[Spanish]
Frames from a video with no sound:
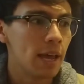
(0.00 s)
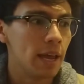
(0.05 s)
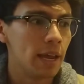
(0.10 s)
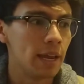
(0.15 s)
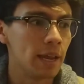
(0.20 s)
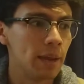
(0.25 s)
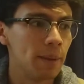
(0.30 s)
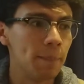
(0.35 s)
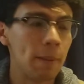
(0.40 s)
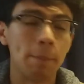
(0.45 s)

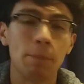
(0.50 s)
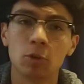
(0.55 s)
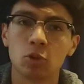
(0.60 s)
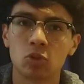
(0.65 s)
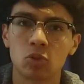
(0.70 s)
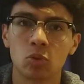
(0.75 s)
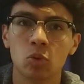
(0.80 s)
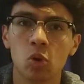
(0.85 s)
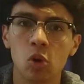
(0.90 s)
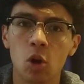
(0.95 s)
Eh, me
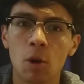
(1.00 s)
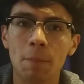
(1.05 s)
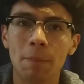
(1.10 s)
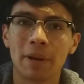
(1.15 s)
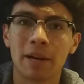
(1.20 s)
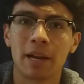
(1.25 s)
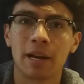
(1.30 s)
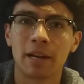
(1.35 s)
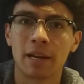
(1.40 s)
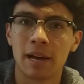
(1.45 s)
postulo
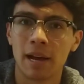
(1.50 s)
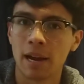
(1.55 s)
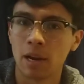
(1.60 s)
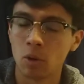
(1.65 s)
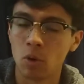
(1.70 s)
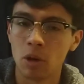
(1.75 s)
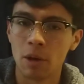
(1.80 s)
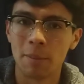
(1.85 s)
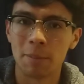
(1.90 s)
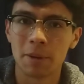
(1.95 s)
para
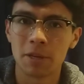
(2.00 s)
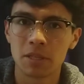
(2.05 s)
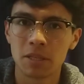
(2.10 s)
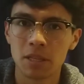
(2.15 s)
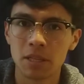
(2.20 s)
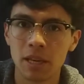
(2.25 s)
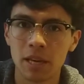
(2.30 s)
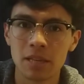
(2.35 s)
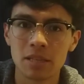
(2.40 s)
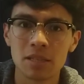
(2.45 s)
cargo de
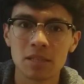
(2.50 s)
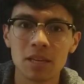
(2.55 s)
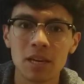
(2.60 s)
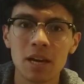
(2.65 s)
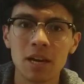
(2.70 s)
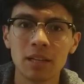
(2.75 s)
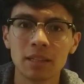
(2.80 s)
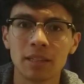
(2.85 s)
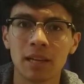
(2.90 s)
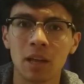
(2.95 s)

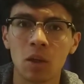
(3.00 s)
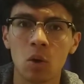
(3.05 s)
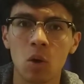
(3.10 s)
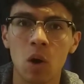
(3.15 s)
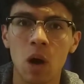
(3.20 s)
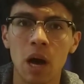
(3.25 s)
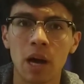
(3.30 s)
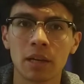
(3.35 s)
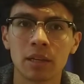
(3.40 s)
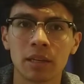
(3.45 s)
presidencia,
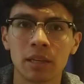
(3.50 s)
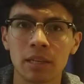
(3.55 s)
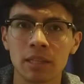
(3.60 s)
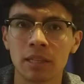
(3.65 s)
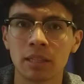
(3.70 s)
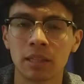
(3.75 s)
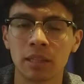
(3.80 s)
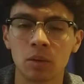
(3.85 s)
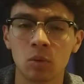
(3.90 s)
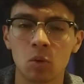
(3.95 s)
dado a que
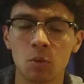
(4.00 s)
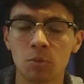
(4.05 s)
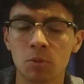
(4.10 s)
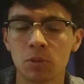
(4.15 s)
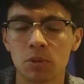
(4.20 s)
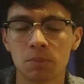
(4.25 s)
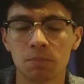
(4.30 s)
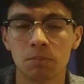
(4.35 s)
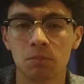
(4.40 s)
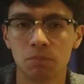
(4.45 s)
ya tengo,
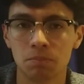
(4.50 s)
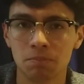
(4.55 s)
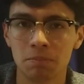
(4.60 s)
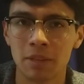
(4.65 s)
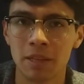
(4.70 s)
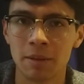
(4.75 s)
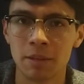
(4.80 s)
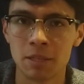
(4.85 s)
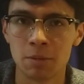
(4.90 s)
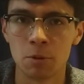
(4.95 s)
pues,
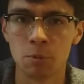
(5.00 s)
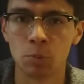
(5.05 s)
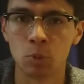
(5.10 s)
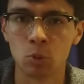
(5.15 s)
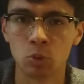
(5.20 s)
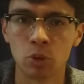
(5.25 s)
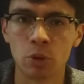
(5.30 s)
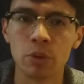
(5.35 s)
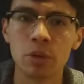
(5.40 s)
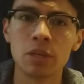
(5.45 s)
desde mi
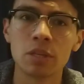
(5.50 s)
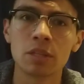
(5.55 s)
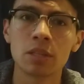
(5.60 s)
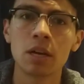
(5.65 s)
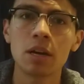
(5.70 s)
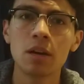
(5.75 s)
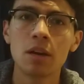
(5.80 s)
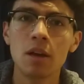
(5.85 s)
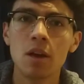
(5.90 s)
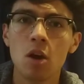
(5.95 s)
punto de
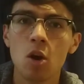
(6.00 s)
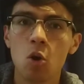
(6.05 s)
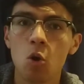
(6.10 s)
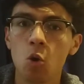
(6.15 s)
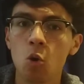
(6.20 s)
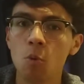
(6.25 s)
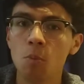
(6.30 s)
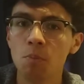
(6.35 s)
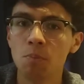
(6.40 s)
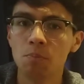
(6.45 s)
vista,
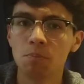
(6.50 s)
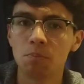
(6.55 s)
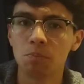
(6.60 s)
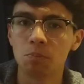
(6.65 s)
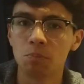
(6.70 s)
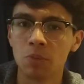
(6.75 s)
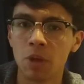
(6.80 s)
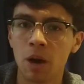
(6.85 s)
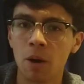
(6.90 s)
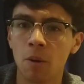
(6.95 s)

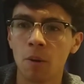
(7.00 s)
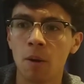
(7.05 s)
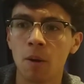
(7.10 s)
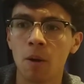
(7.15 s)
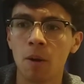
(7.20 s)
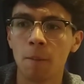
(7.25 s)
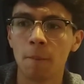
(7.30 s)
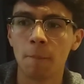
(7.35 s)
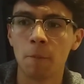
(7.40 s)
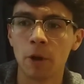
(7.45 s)
una
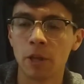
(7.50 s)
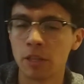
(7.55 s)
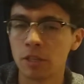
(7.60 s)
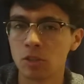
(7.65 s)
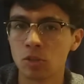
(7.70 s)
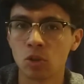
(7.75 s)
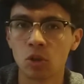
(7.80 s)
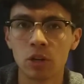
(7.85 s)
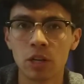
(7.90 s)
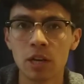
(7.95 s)
buena
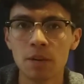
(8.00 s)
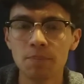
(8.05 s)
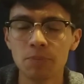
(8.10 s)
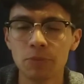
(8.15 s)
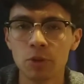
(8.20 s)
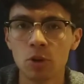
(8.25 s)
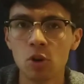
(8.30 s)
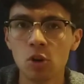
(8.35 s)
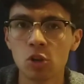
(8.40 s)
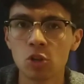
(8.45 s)
historia
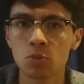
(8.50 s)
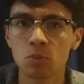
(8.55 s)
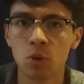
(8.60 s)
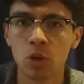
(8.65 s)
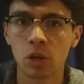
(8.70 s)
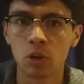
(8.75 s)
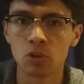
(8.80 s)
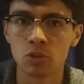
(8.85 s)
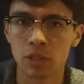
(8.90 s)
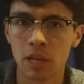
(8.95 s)
con los
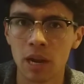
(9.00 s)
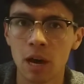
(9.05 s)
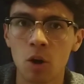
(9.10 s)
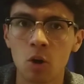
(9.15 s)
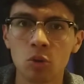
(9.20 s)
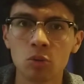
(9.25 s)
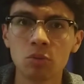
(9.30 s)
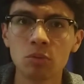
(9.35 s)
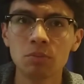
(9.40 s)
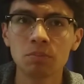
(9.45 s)
modelos de la
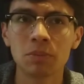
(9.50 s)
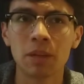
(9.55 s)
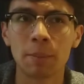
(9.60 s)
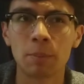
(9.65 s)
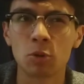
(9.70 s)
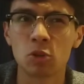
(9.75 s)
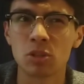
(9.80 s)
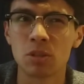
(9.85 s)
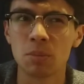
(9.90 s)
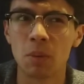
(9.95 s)
ONU de
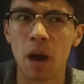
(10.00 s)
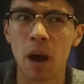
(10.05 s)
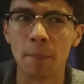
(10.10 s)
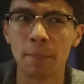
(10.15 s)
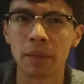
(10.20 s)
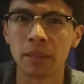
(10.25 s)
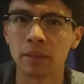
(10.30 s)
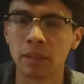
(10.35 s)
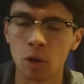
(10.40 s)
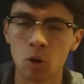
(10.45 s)

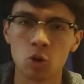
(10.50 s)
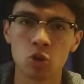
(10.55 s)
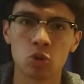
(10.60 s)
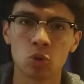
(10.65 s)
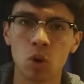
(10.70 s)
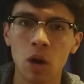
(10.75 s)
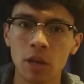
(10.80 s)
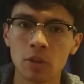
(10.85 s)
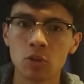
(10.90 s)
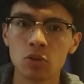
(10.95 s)
aproximadamente
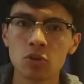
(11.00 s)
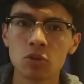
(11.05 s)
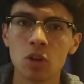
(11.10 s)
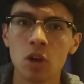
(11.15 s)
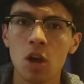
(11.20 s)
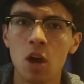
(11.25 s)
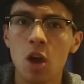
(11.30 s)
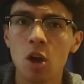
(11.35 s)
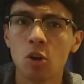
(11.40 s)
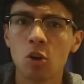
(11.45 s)
8 años,
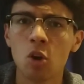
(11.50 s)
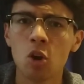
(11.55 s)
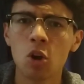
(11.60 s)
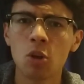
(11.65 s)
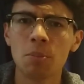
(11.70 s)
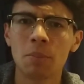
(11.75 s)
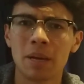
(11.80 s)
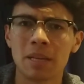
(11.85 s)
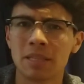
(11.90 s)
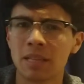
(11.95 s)

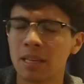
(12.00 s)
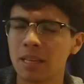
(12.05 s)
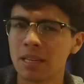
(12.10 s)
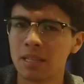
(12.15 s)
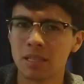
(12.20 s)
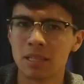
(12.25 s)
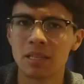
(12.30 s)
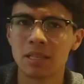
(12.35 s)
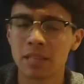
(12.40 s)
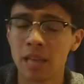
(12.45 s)
con más de
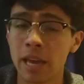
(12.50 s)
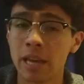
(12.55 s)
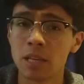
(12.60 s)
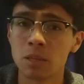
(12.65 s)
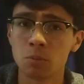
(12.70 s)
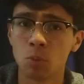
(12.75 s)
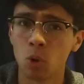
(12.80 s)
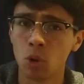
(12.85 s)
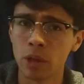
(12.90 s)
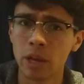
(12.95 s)

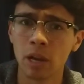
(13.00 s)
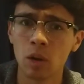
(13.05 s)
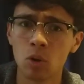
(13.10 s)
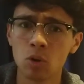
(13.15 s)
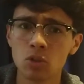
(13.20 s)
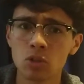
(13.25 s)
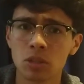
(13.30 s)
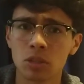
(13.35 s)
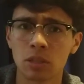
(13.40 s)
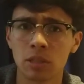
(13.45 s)
16
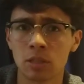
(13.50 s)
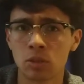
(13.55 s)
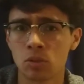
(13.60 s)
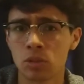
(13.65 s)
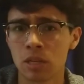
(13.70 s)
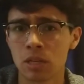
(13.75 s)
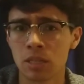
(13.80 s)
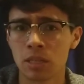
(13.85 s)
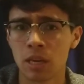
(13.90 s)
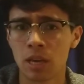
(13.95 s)
modelos, esto
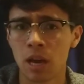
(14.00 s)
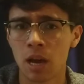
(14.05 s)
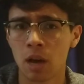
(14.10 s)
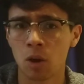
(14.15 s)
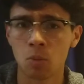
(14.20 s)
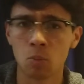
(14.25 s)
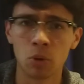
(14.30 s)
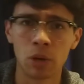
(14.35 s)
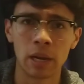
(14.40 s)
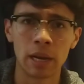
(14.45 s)
ya sea
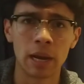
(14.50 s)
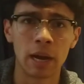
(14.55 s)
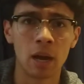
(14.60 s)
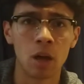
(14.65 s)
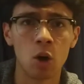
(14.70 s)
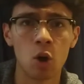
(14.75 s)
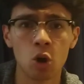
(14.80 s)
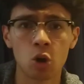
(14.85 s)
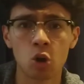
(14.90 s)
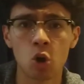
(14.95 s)
como
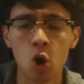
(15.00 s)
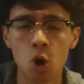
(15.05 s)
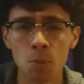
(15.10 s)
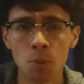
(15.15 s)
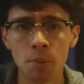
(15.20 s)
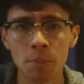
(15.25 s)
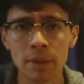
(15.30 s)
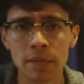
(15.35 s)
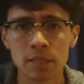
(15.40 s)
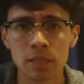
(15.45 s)
delegado o
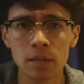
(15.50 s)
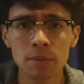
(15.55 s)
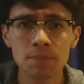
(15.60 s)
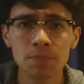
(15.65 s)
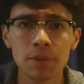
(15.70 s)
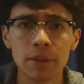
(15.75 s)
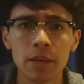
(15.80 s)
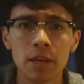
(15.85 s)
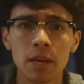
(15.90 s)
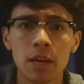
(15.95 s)
como
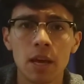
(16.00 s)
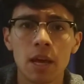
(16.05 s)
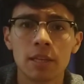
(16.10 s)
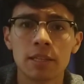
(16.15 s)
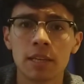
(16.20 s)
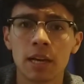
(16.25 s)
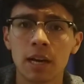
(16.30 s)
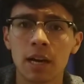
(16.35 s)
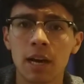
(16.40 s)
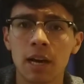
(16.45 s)
mesa,
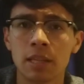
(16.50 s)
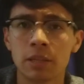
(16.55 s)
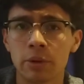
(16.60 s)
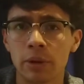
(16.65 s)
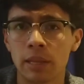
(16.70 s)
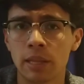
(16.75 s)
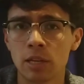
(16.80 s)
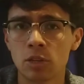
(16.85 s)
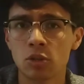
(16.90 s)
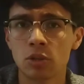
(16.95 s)
ya a
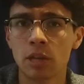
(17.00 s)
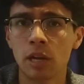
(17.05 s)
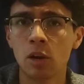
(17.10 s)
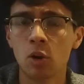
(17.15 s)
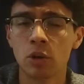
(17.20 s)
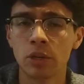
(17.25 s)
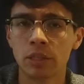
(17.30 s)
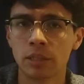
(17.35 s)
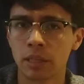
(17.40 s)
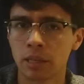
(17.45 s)
nivel nacional
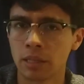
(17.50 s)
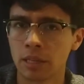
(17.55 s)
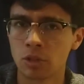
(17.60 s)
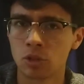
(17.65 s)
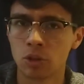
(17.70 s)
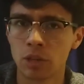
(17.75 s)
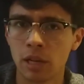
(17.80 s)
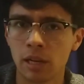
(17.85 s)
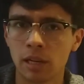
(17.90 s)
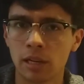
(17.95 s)
o
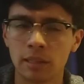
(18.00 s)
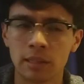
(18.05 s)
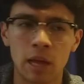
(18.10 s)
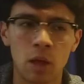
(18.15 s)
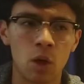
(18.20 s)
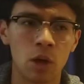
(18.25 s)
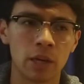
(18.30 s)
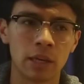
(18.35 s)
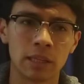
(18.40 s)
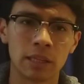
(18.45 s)
internacional,
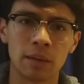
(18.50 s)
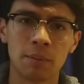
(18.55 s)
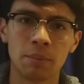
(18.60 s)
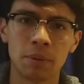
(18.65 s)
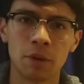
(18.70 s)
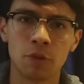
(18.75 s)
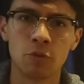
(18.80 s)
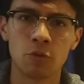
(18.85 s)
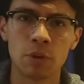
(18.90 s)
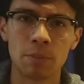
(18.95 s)
dado que
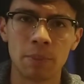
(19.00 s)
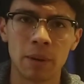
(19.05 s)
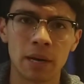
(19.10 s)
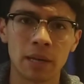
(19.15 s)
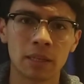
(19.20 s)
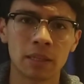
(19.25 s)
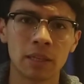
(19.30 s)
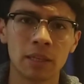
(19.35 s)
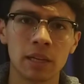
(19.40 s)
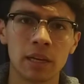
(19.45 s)
también fui
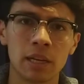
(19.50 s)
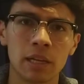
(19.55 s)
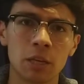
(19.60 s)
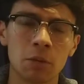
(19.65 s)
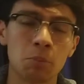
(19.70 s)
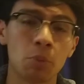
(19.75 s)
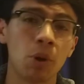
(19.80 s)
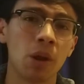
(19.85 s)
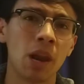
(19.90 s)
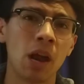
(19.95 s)
parte del
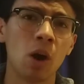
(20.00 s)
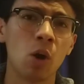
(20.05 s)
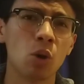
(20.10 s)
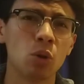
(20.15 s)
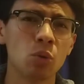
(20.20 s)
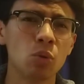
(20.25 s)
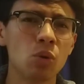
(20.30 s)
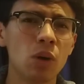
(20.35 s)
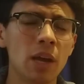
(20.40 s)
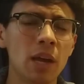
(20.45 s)
equipo de la
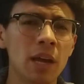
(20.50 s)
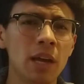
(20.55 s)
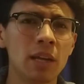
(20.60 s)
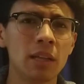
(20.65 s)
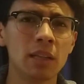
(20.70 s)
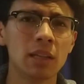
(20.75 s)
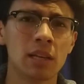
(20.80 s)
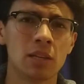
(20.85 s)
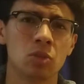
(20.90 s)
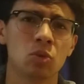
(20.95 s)
ONU
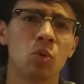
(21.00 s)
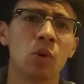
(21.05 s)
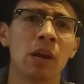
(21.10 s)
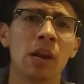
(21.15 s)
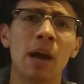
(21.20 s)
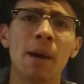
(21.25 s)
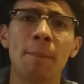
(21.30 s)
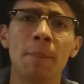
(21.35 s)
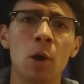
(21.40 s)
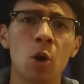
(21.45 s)
en la
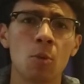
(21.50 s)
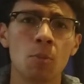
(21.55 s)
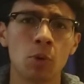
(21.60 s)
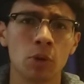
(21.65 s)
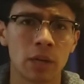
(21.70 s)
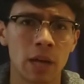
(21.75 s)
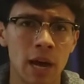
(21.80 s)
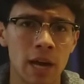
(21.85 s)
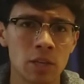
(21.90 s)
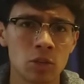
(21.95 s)
escuela
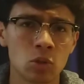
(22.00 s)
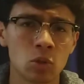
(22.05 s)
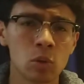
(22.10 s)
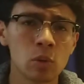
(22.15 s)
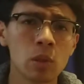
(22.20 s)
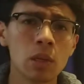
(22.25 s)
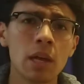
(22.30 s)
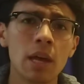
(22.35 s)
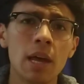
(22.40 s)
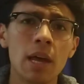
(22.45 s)
Beaumont High
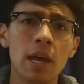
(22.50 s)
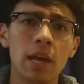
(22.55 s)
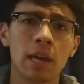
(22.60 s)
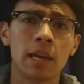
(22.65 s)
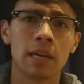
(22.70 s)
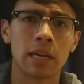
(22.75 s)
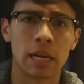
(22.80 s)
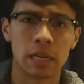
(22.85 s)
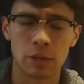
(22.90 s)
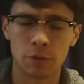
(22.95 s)
School
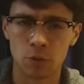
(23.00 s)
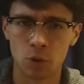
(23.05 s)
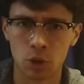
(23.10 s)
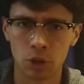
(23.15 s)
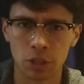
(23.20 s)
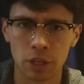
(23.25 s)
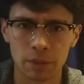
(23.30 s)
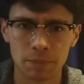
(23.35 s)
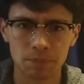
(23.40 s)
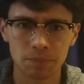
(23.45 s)
en
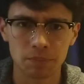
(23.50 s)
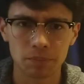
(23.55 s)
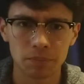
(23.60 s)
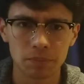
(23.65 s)
California.